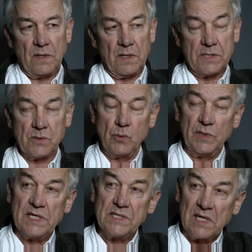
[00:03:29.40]
et celui
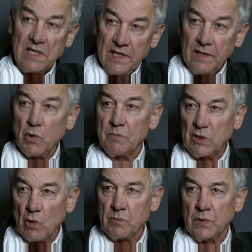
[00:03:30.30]
des équilibres
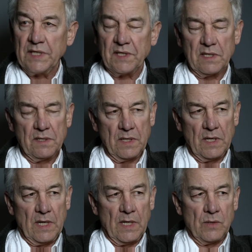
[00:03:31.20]
métropolitains.
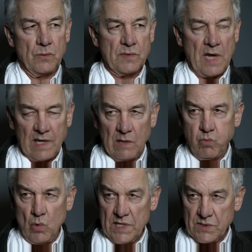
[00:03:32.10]
Jusqu'à quel
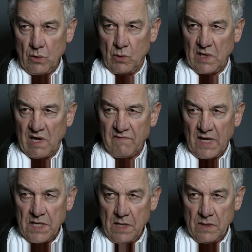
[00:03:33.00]
point est-ce que le
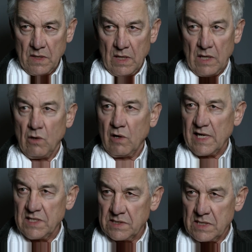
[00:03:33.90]
travail
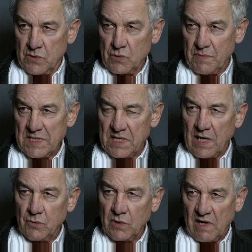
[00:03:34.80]
L'organisation
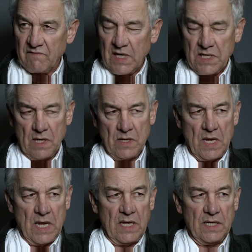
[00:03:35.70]
spatiale du travail
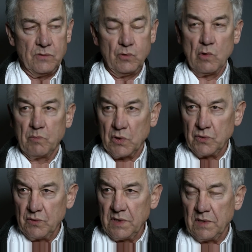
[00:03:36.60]
est une
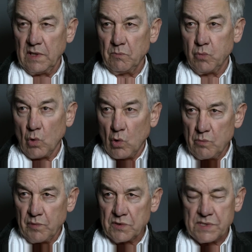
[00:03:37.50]
opportunité pour
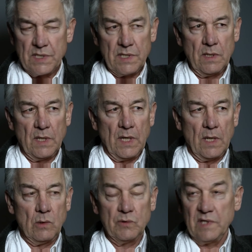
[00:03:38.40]
repenser
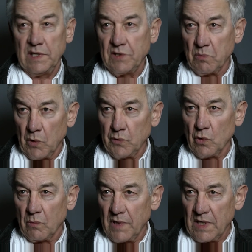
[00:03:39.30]
le délitement
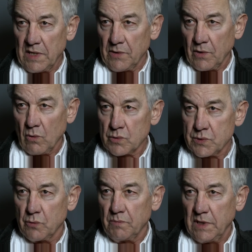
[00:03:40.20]
urbain euh, qu'on
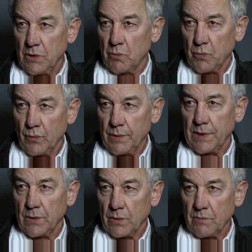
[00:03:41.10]
subit
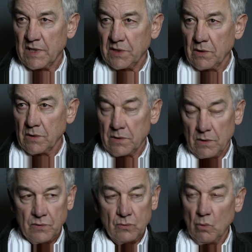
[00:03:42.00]
depuis euh,
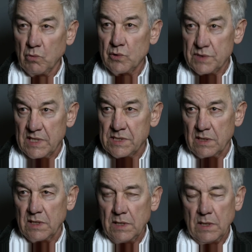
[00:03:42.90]
maintenant de nombreuses
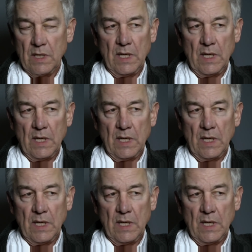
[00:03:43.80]
décennies.